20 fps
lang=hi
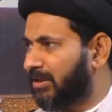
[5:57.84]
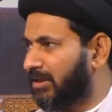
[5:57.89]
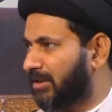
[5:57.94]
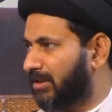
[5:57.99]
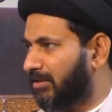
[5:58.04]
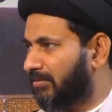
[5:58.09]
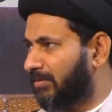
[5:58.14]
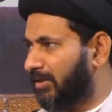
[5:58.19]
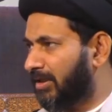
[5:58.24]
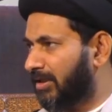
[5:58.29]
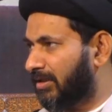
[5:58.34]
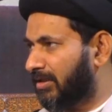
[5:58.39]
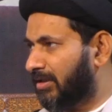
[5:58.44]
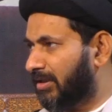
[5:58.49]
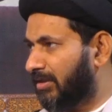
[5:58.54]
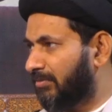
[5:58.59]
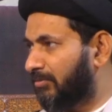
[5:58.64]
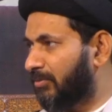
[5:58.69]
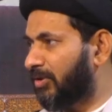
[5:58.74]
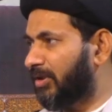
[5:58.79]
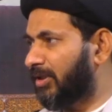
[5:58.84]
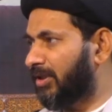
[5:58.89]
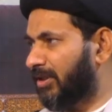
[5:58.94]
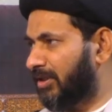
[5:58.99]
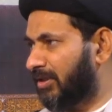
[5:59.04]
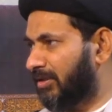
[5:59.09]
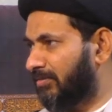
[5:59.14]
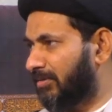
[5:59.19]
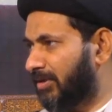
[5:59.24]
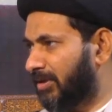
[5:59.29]
नहीं कर पा रहा तहमुल नहीं
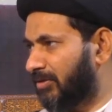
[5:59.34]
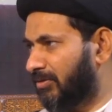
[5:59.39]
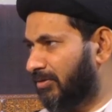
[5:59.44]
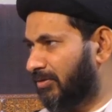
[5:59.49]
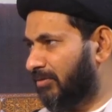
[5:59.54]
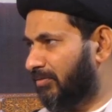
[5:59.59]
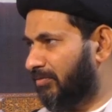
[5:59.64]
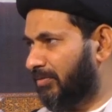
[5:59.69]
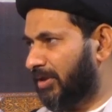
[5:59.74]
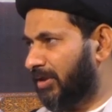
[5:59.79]
कर पा रहा तो ख़ुद